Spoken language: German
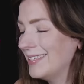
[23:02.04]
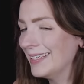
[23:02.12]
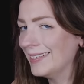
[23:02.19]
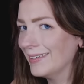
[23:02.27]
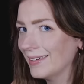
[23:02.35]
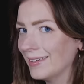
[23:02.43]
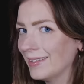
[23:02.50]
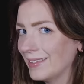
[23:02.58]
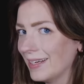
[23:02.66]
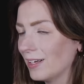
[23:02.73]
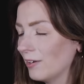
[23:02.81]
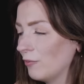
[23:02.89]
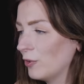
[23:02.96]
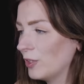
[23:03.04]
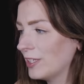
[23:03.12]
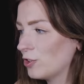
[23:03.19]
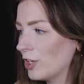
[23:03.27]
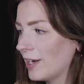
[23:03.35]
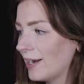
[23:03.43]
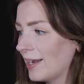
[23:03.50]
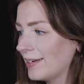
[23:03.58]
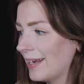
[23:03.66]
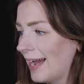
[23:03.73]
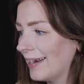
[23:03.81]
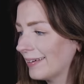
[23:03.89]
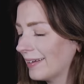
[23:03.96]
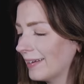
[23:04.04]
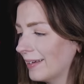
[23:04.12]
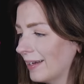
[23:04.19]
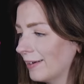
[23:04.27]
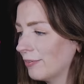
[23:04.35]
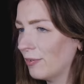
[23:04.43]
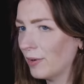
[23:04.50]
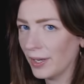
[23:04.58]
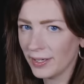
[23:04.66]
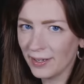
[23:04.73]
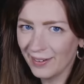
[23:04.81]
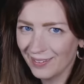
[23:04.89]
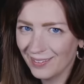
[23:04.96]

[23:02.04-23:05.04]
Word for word: Seht ihr, ne? Da wird jetzt schon nach der Hand gegriffen.